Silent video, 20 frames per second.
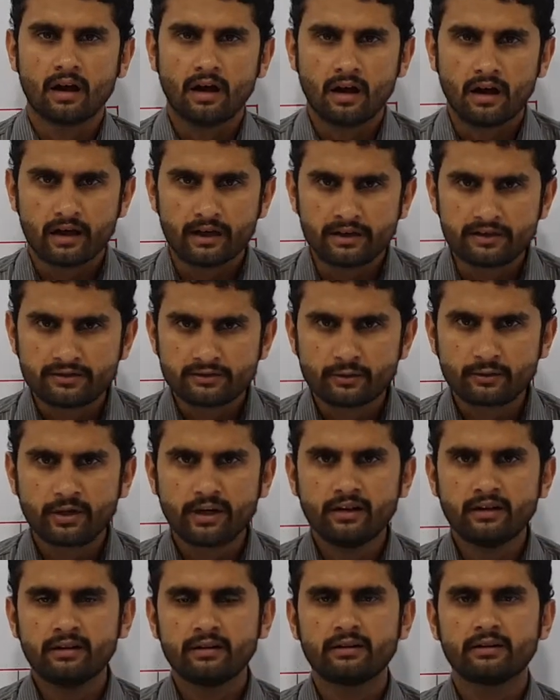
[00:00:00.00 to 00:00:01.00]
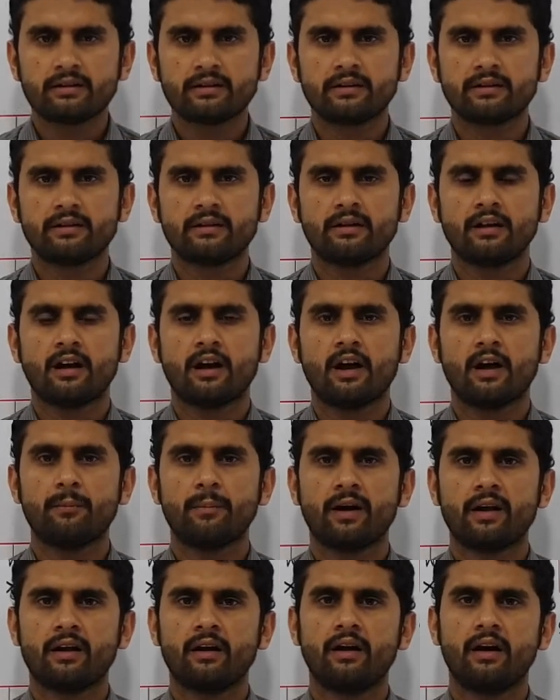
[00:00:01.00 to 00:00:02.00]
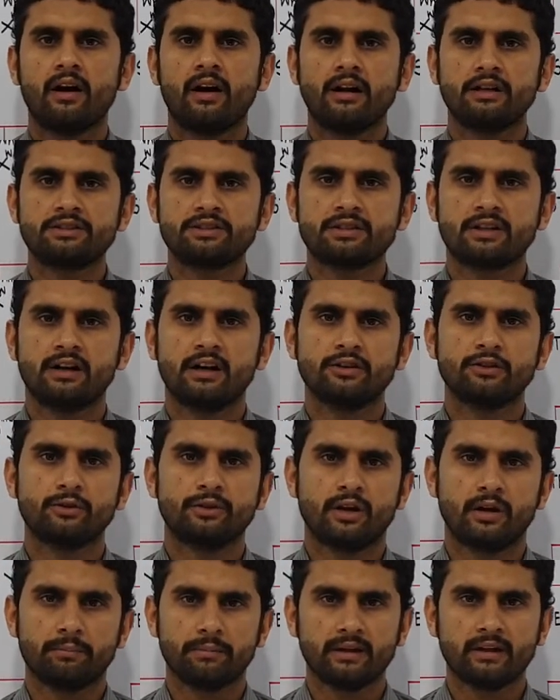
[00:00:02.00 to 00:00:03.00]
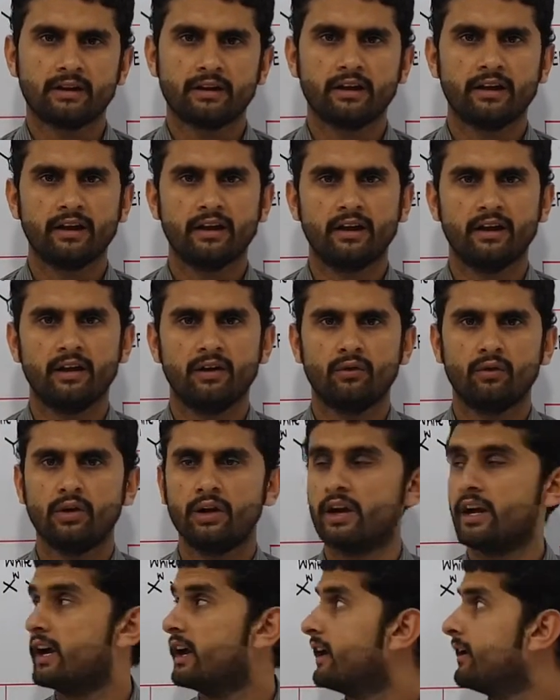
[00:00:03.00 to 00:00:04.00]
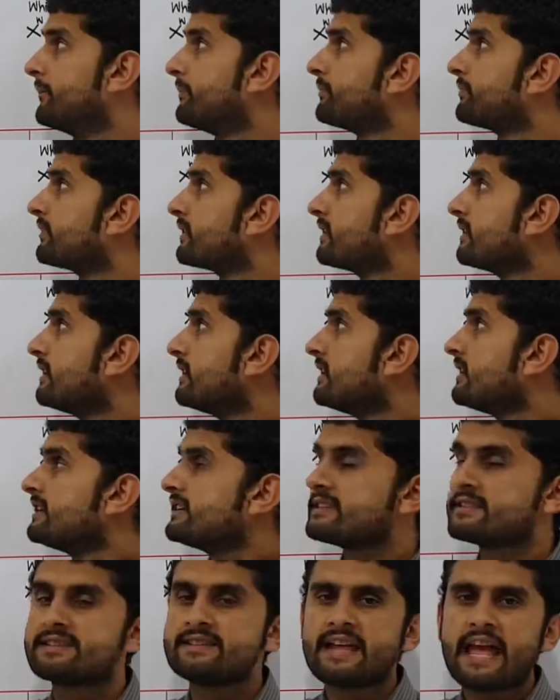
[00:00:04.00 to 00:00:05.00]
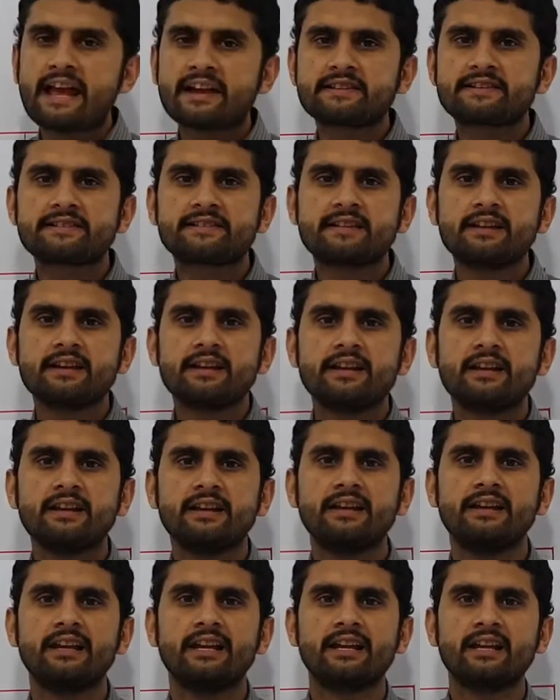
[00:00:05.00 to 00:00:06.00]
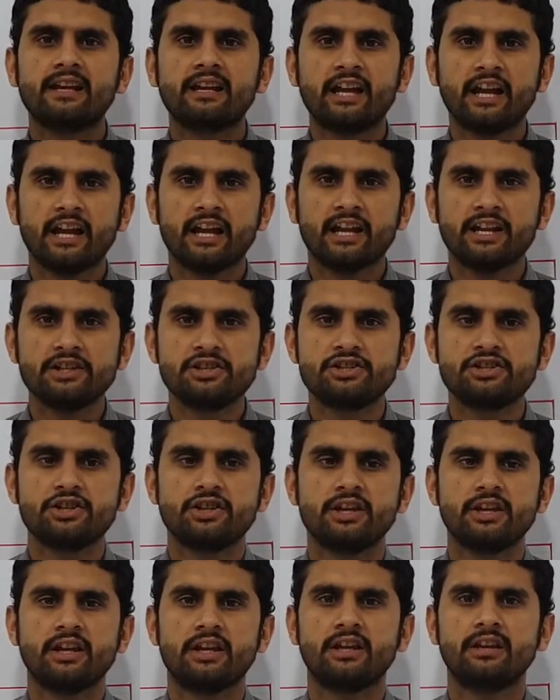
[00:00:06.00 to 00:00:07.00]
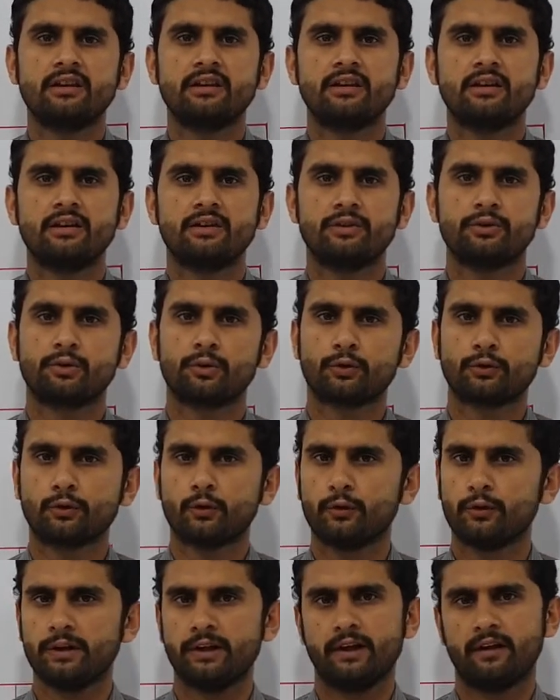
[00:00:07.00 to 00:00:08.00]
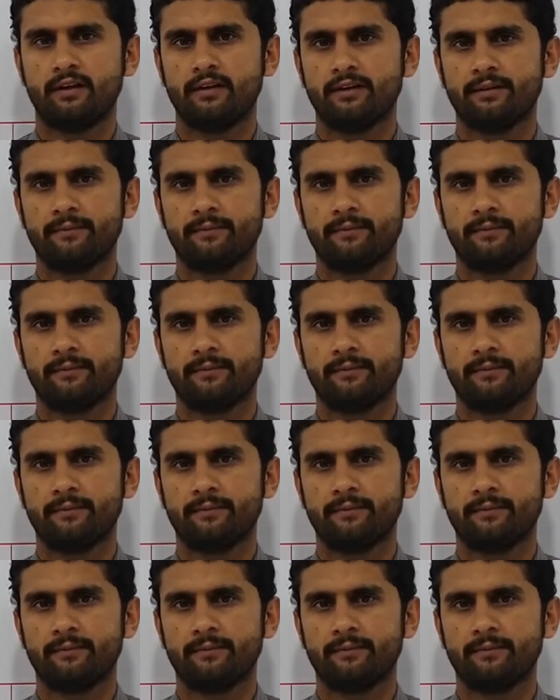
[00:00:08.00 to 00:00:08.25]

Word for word: हाय स्टूडेंट हमारा आज का जो टॉपिक है वह है सेक्स लिंकेज इन ड्रोसोफिला